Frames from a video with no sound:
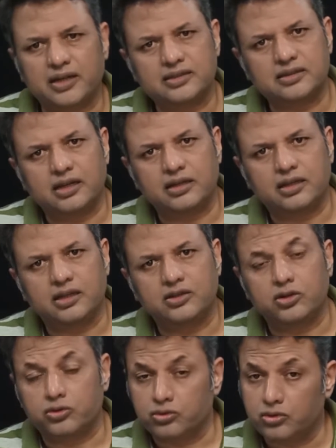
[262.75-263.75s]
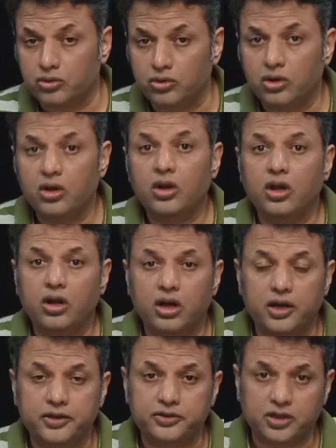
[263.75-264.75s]
पाकिस्तान के अंदर
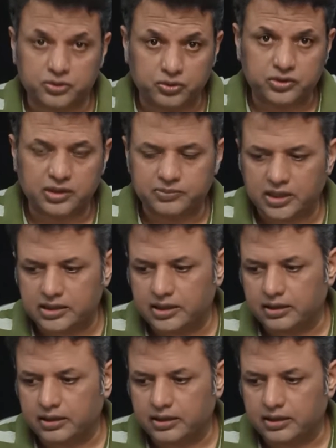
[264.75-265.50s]
उनको जासूस समझा